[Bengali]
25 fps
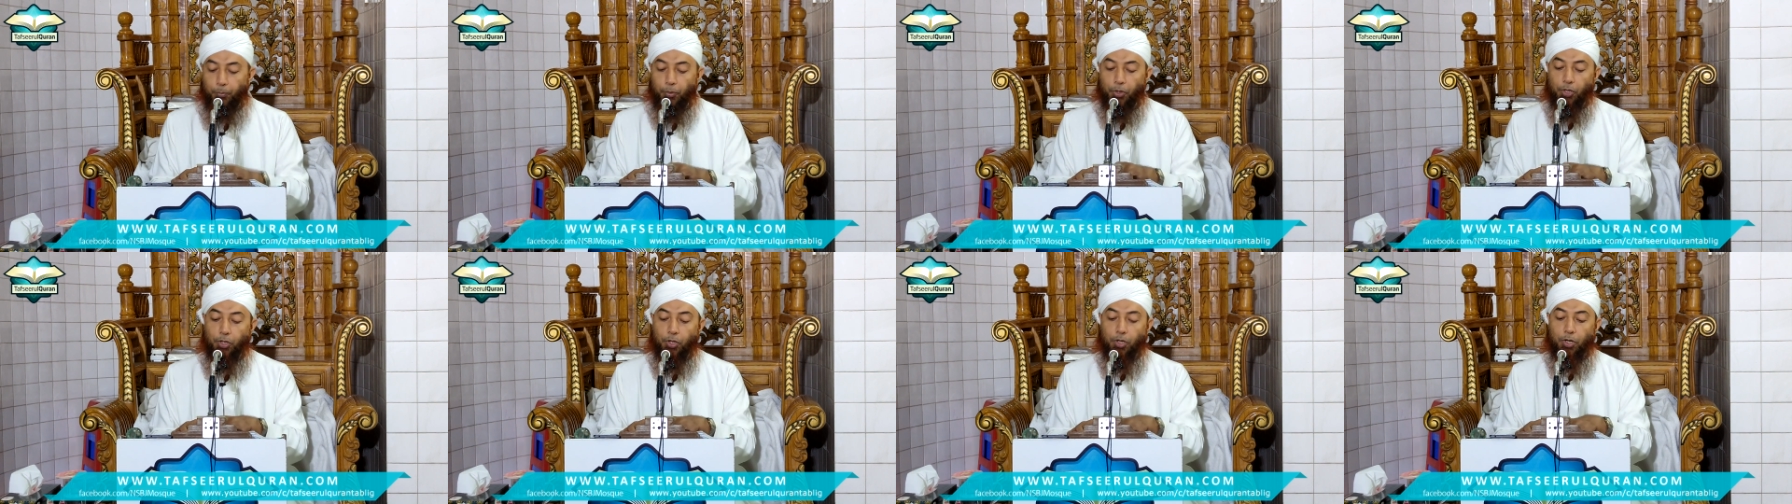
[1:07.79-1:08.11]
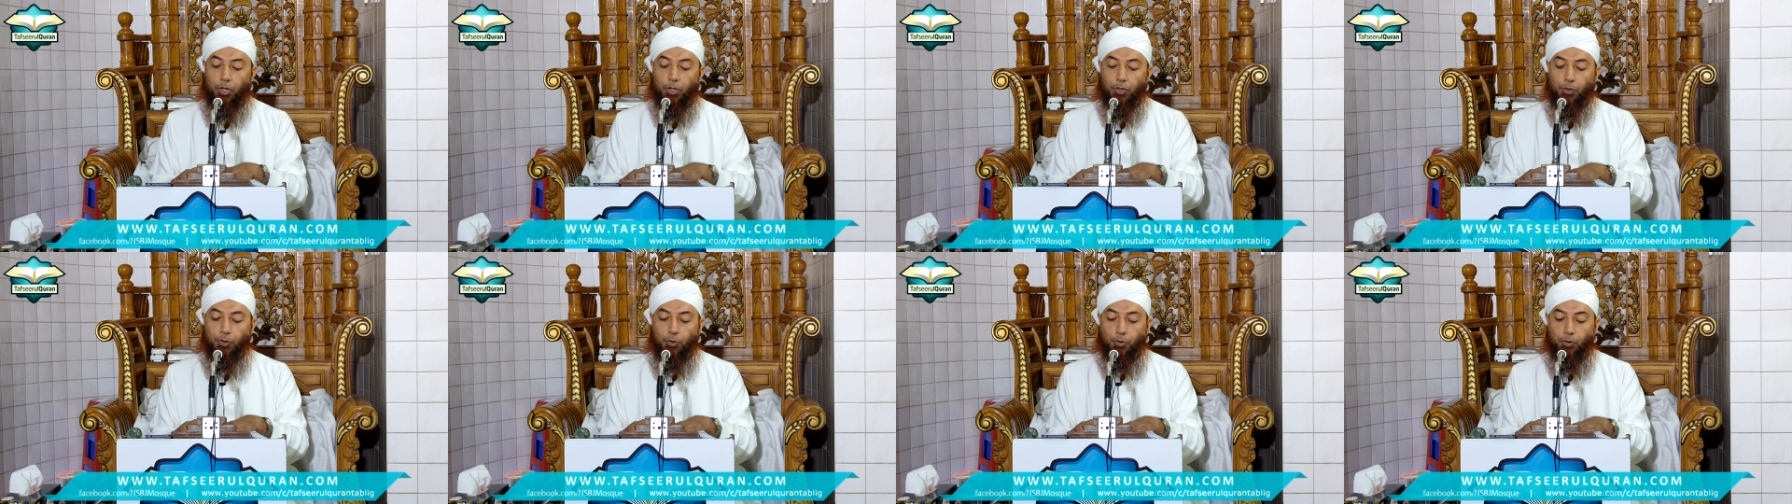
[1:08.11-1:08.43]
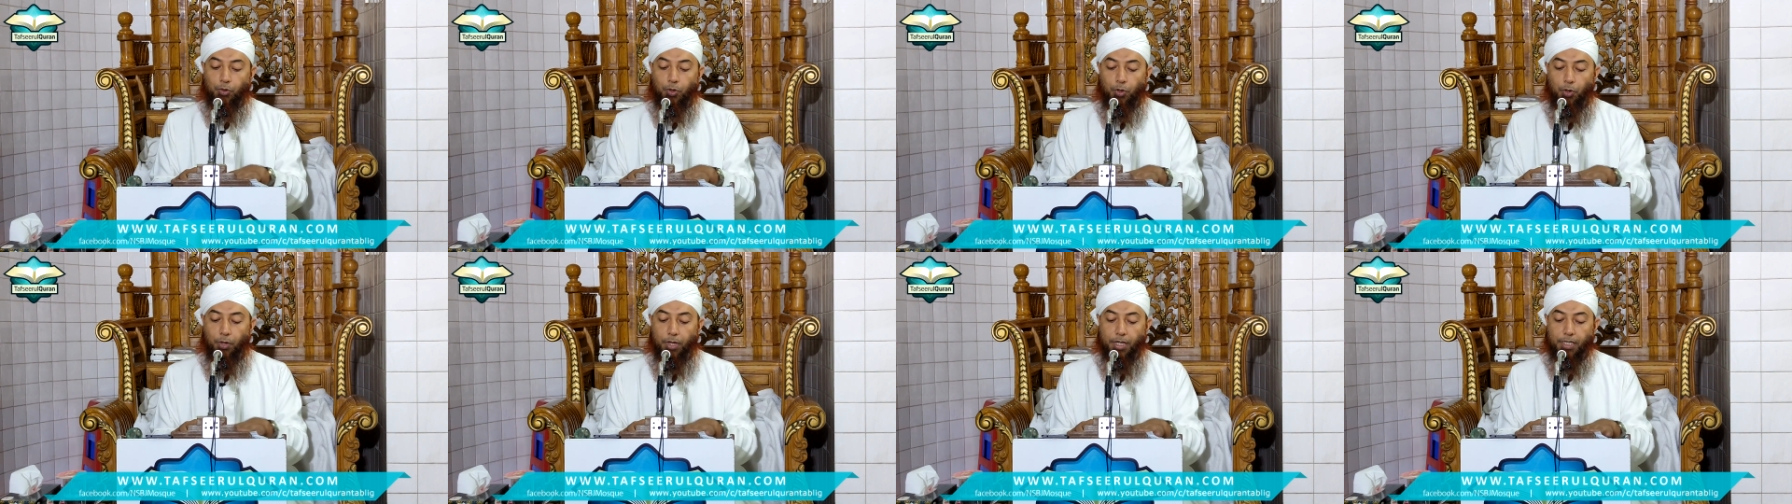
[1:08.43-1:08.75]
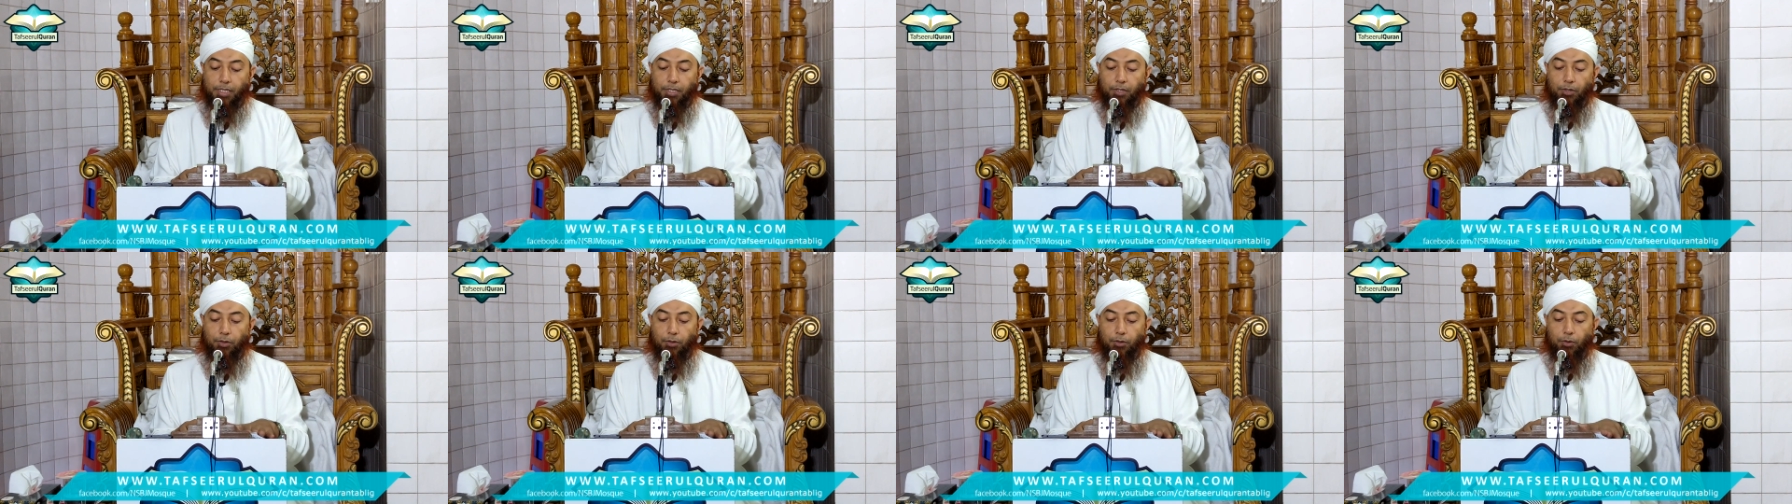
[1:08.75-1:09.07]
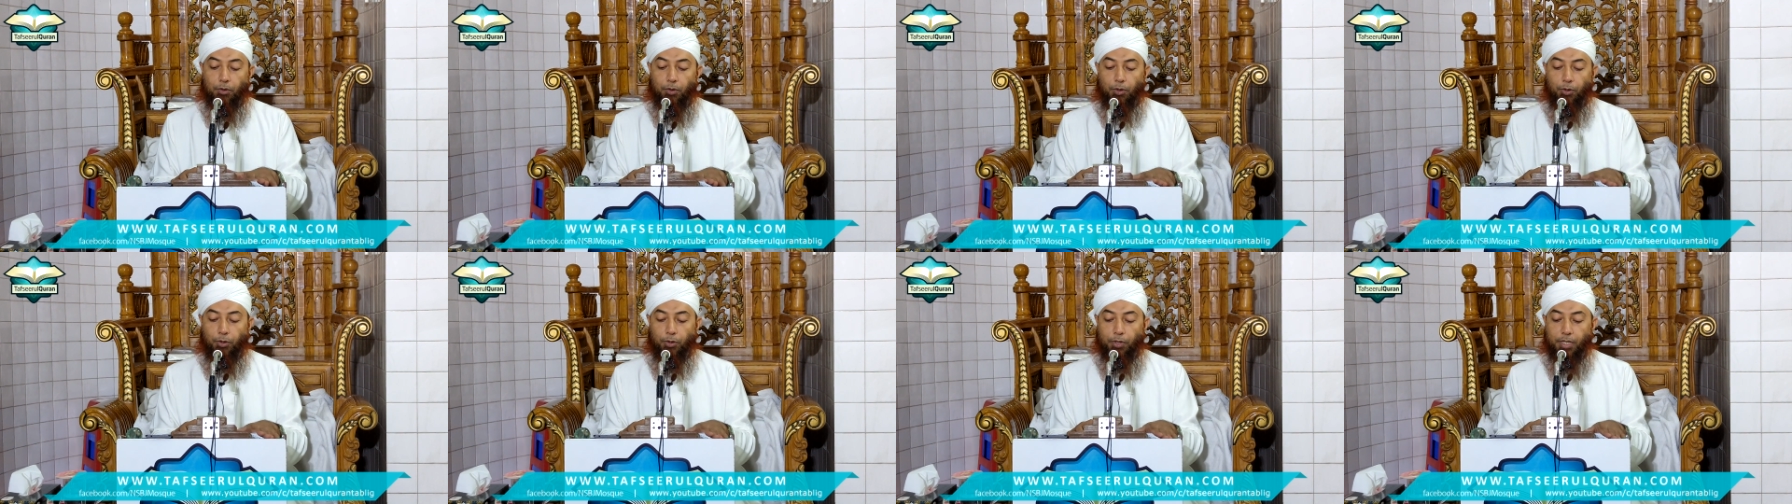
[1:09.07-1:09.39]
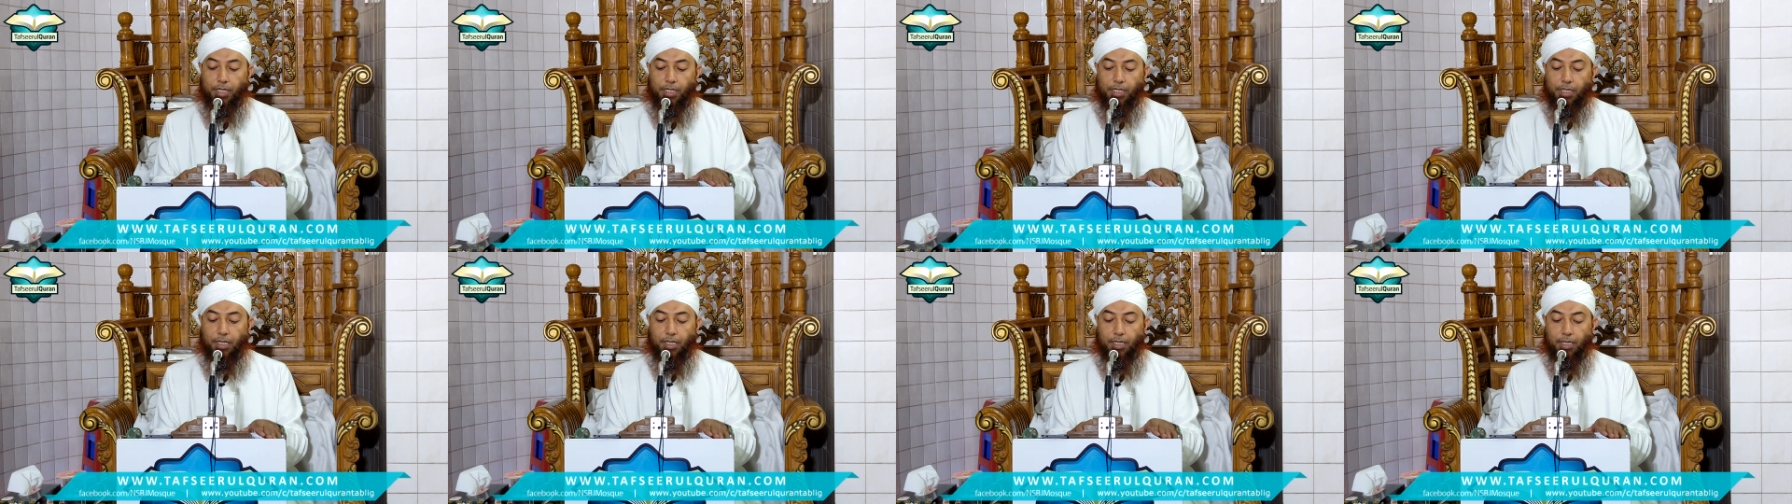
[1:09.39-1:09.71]
বদরের যুদ্ধ হয়েছিল কত
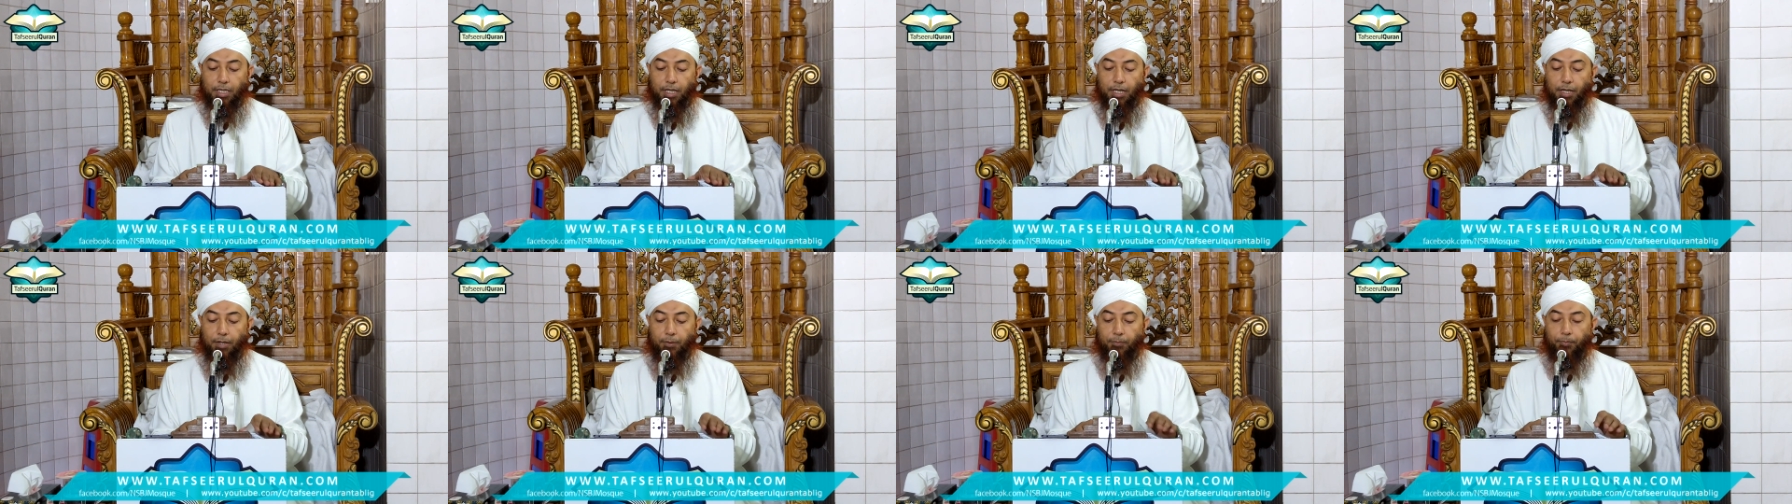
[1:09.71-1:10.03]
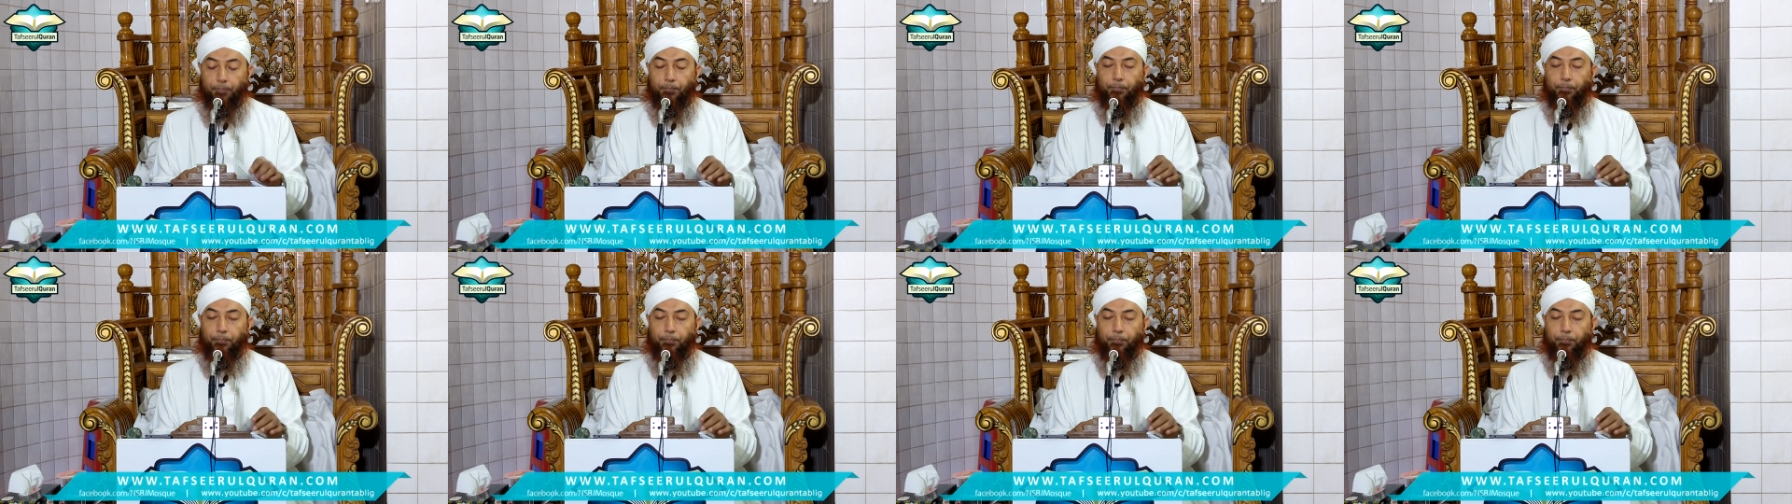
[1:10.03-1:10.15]
হিজড়িতে